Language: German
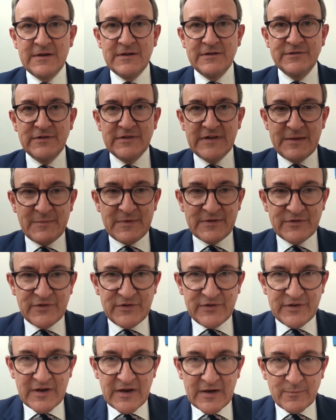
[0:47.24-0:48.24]
Sie nehmen
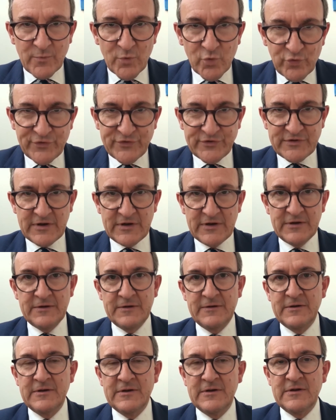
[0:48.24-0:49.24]
sich ein Muster,
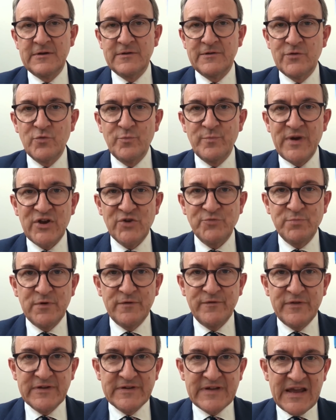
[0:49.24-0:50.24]
zum Beispiel
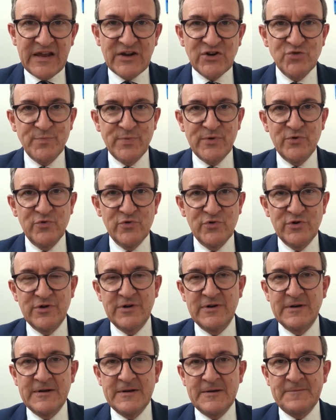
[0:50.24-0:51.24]
für einen Einspruch,
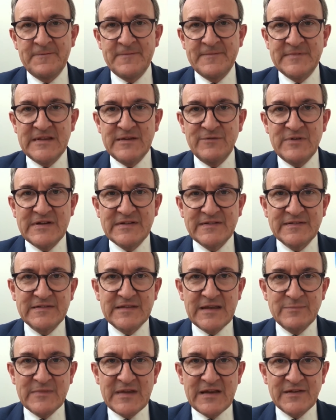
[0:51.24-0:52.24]
die wird es
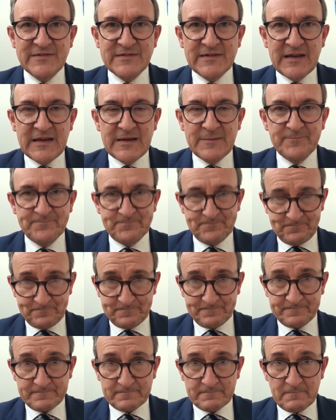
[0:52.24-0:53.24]
demnächst
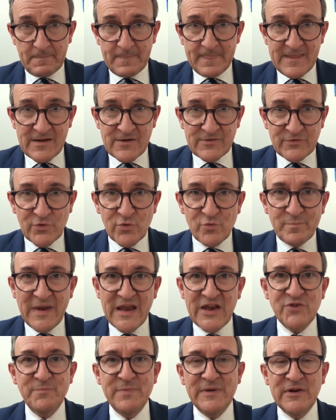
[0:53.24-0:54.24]
geben, zum
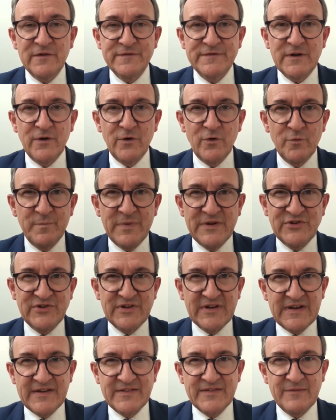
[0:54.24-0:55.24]
Beispiel auf der Homepage
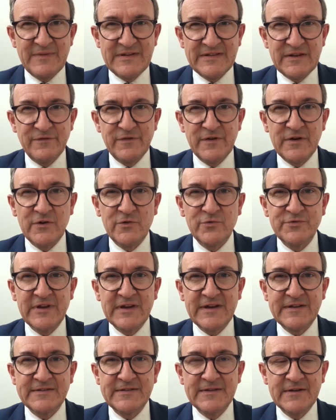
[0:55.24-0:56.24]
der Rechtsanwälte für
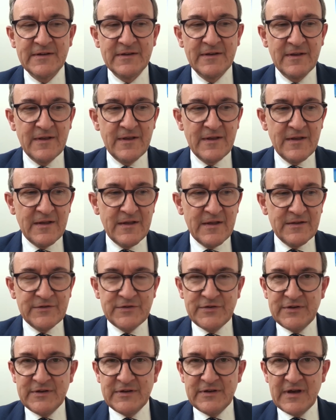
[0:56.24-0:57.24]
Grundrechte.
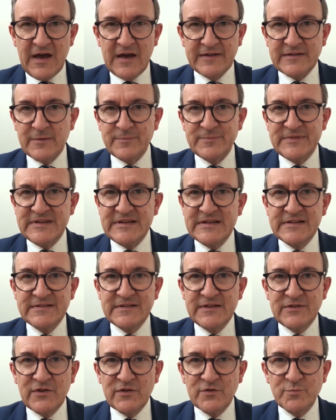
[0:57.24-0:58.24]
Sie adaptieren
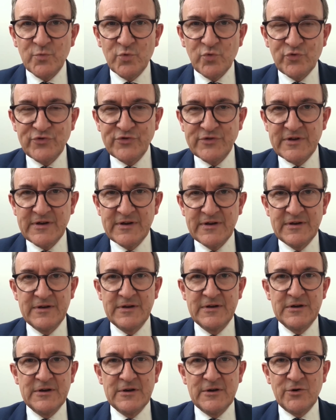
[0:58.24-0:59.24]
dieses Muster
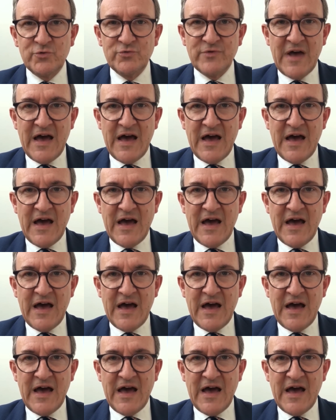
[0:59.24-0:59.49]
und